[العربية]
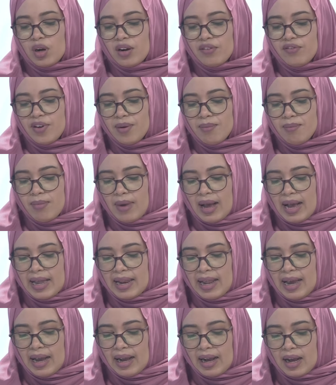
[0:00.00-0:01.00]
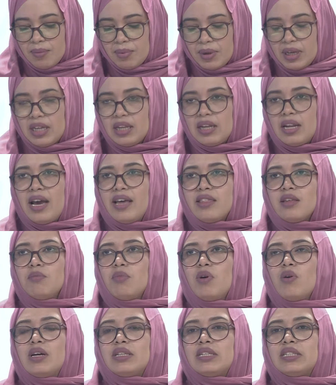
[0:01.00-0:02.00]
فم علاقه بين هذه
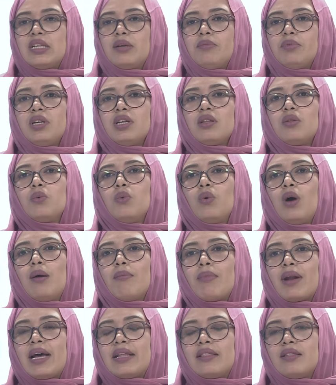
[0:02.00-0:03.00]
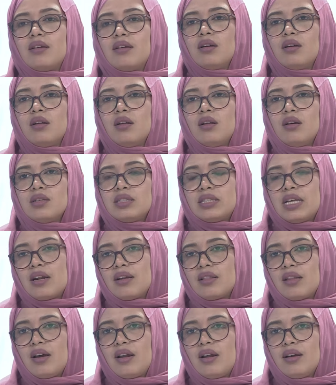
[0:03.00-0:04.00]
مواد التبييض وامراض
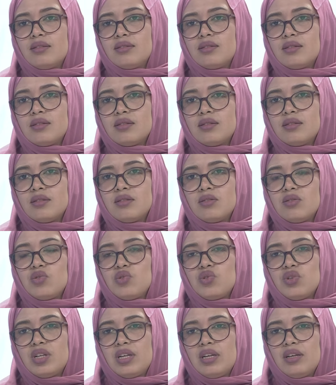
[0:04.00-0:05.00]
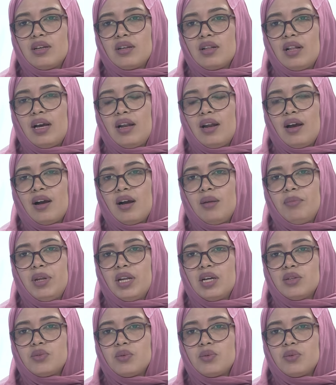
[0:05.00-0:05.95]
السرطانات شنو هي العلاقه بيناتهم